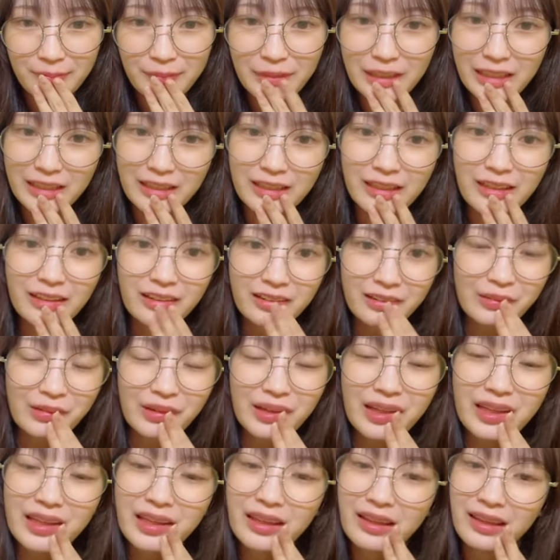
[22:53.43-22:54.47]
みんな
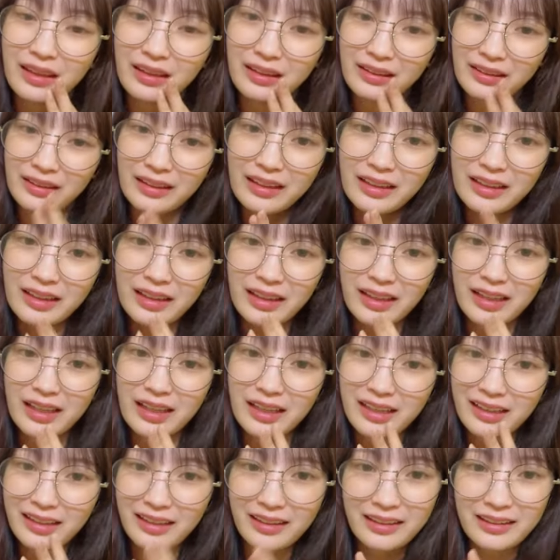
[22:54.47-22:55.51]
声
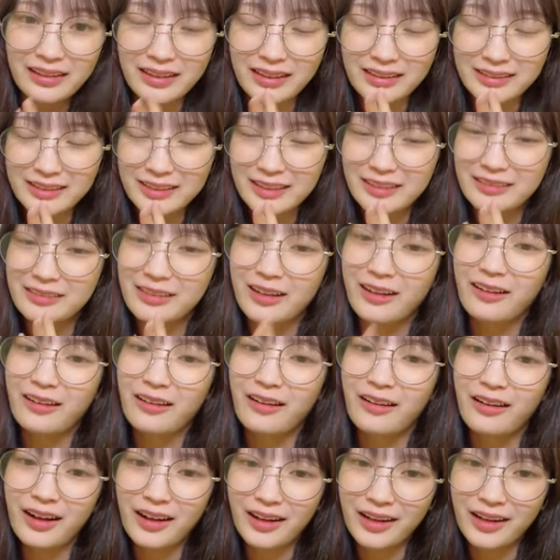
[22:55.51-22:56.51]
出せるから